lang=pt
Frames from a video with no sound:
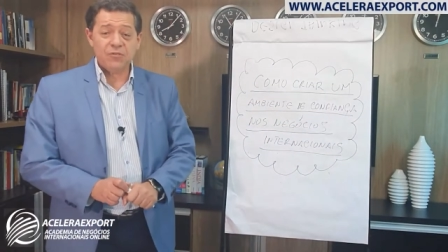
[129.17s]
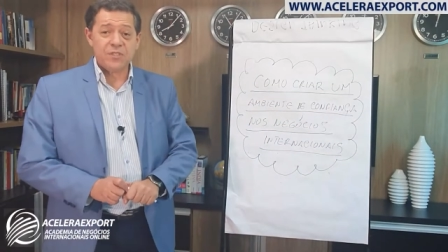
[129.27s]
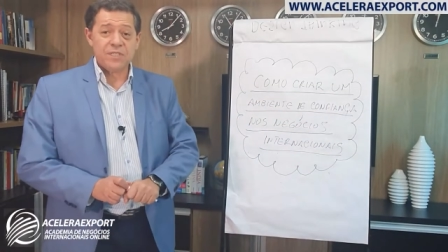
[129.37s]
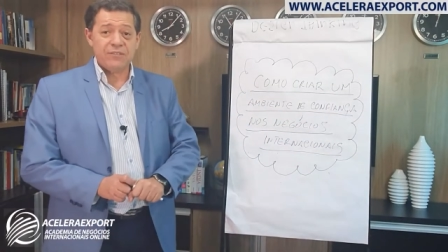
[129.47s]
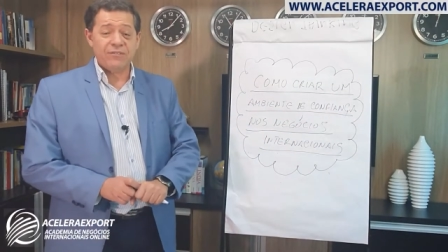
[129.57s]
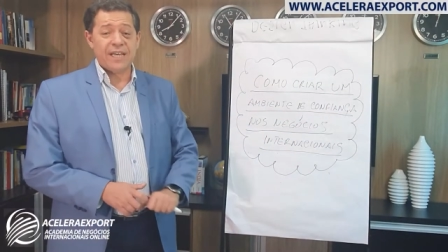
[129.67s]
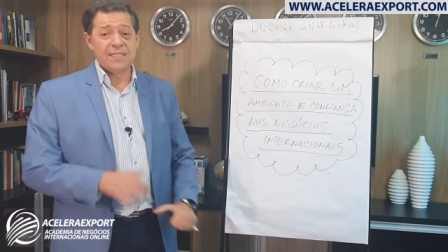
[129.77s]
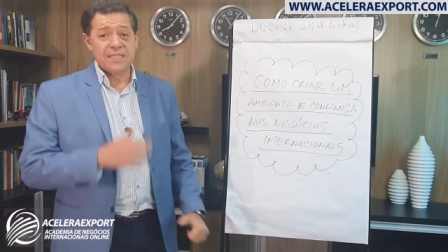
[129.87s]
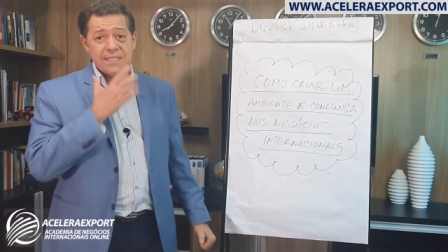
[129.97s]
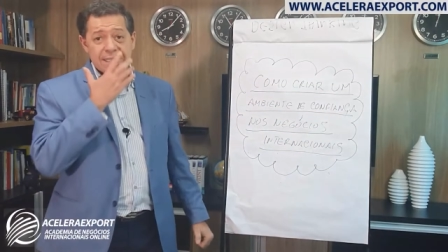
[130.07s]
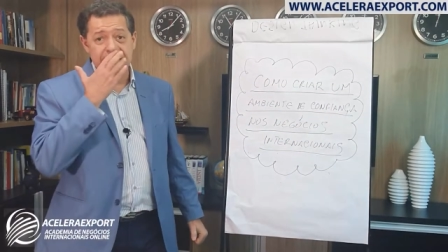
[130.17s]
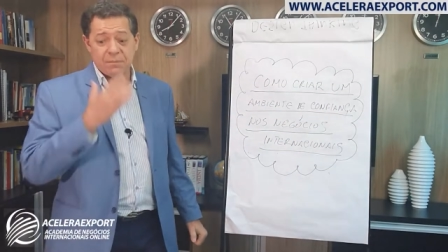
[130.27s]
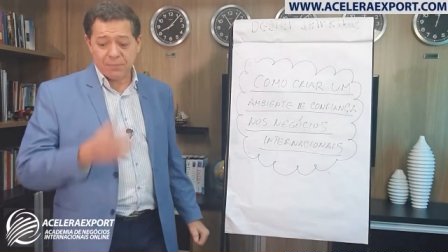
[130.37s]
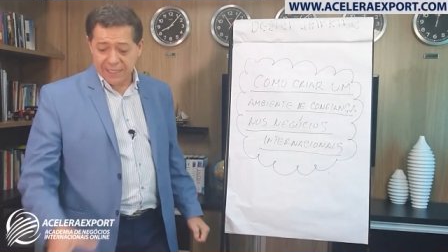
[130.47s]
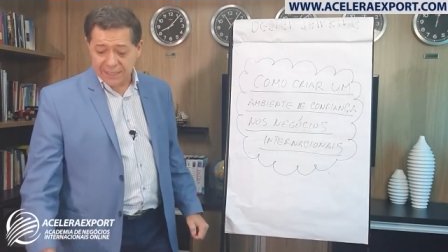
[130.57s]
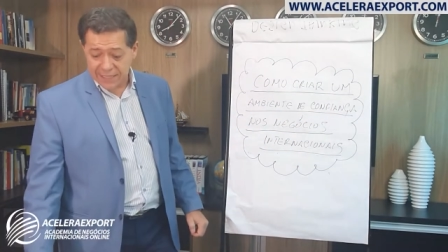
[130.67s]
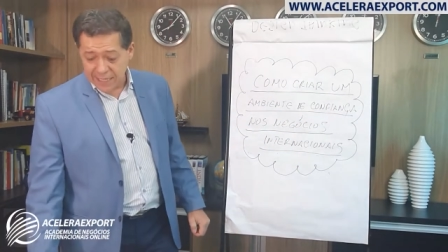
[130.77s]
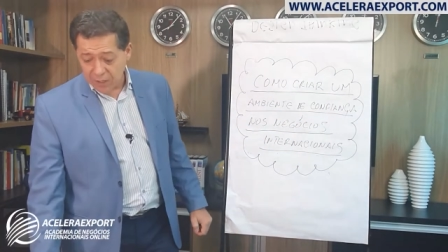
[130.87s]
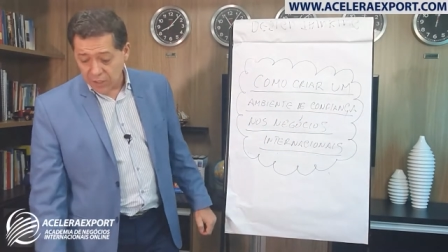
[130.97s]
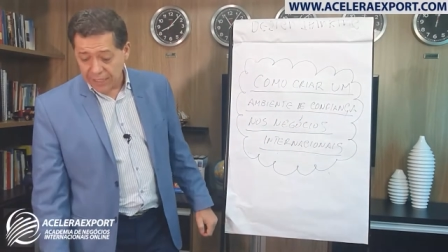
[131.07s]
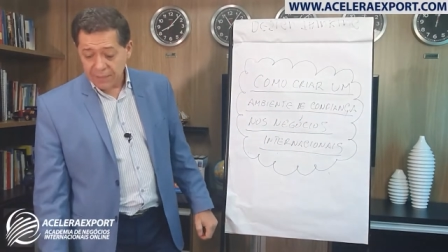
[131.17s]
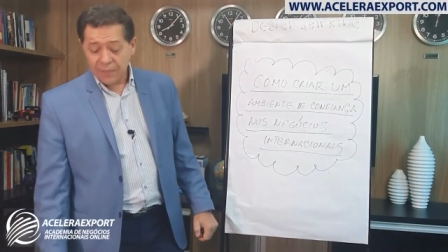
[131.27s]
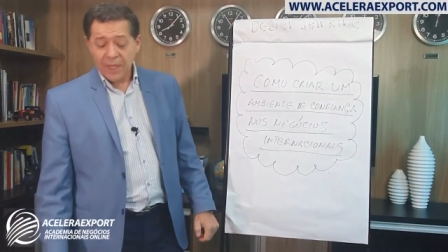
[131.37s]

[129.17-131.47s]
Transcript: você vai assistir a partir de agora.